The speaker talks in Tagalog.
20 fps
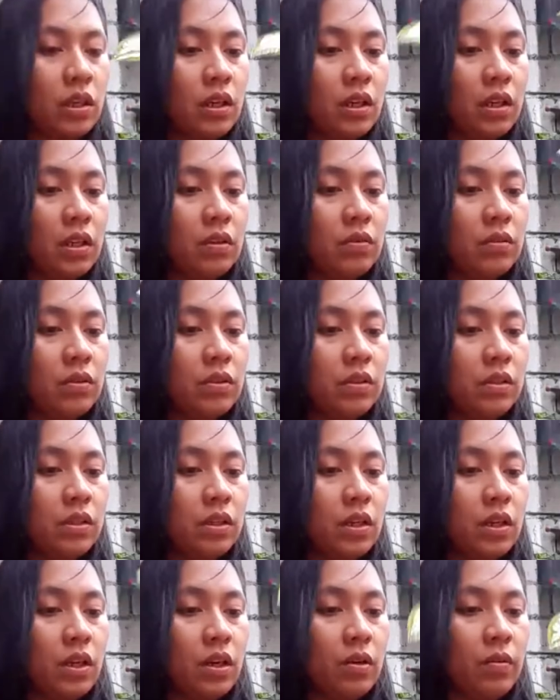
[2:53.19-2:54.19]
and we'll
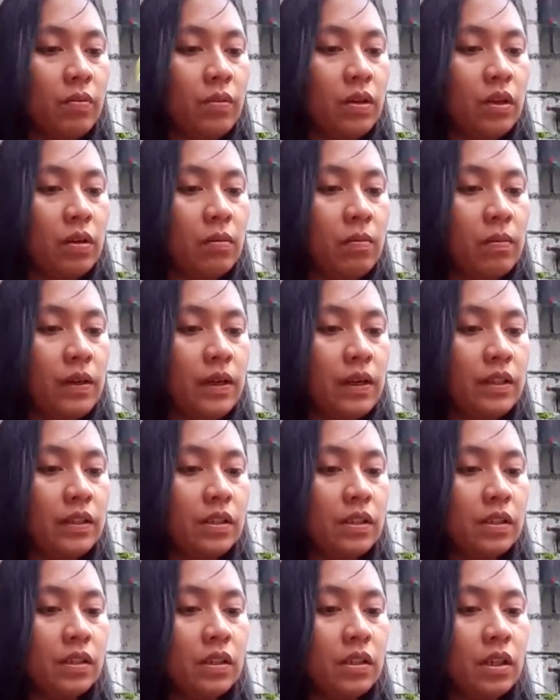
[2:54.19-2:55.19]
see how many
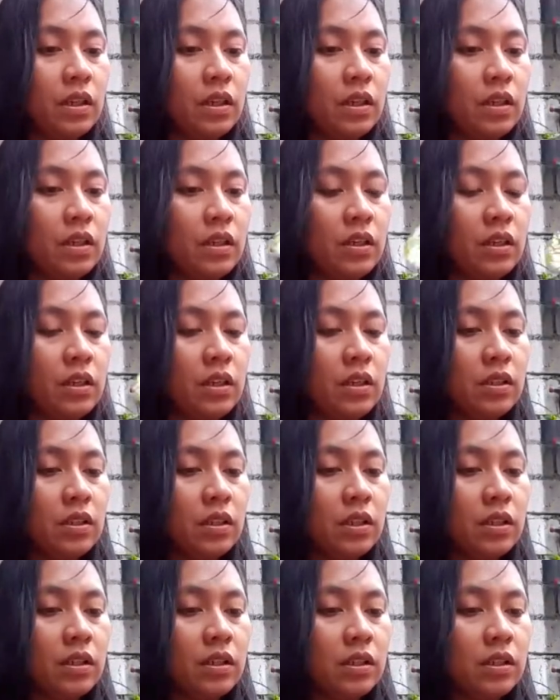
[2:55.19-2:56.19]
plants uh, this
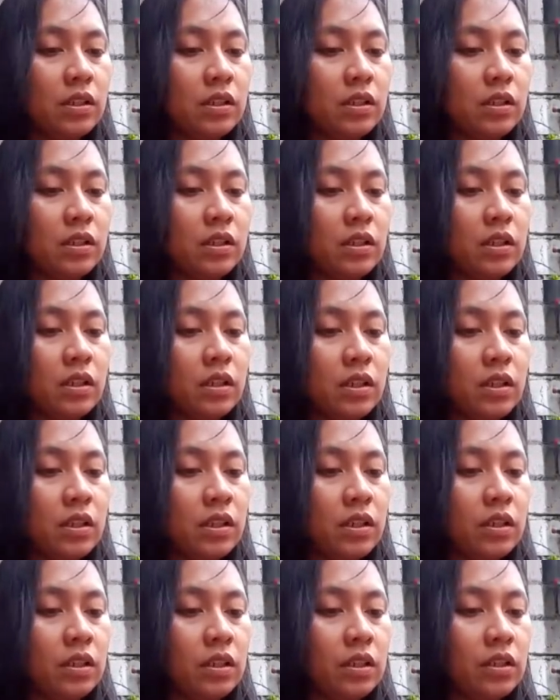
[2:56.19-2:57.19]
has
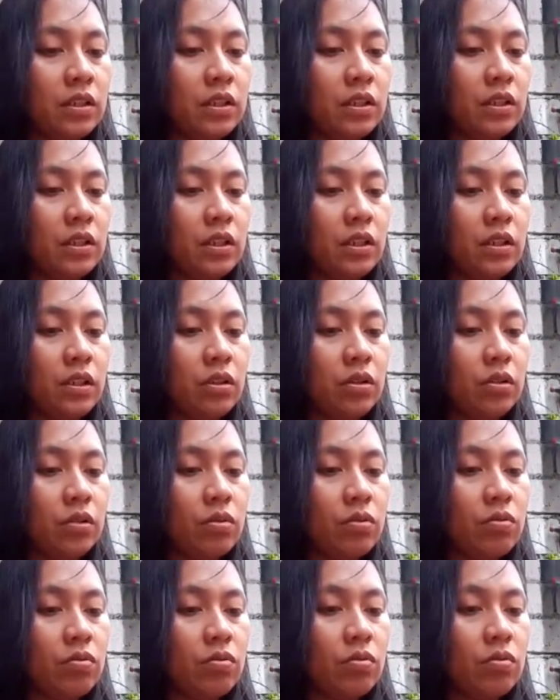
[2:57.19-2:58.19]
turned
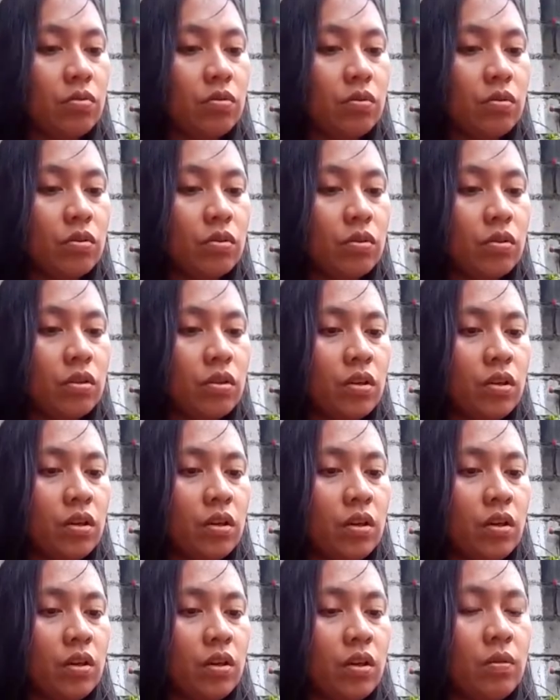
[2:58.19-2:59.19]
into
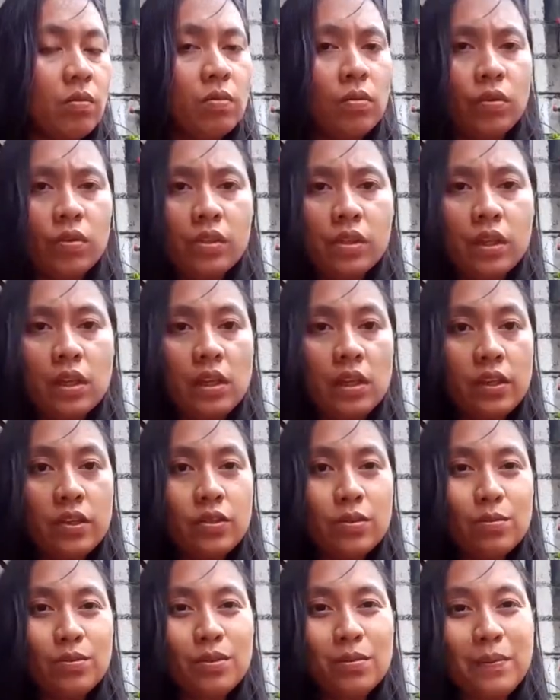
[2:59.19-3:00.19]
most
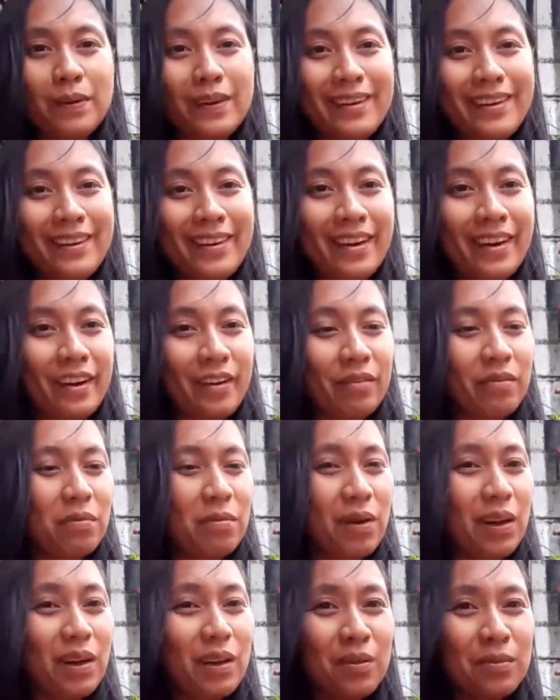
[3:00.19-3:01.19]
caladiums pala have
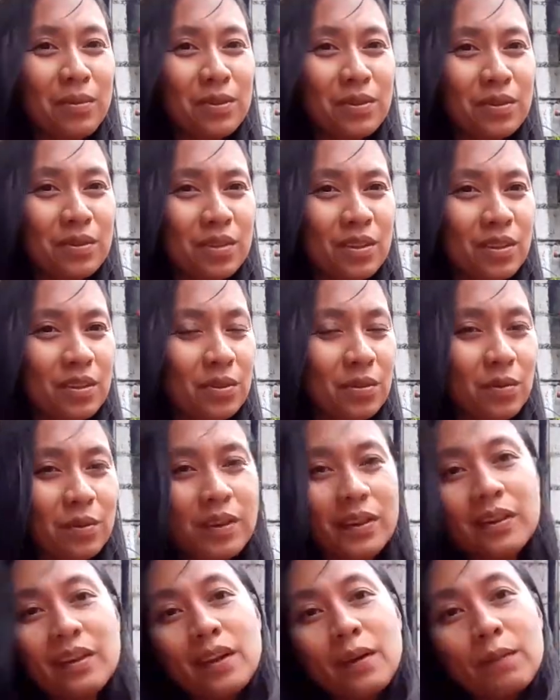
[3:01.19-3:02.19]
bulbs this
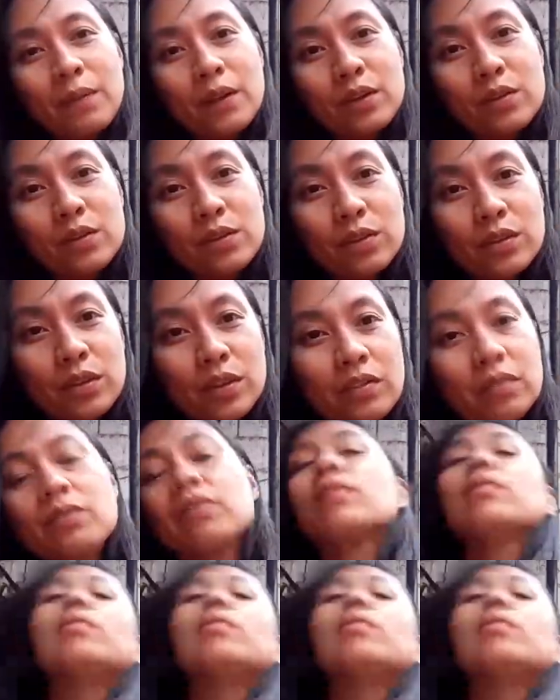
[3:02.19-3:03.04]
one I'm not sure if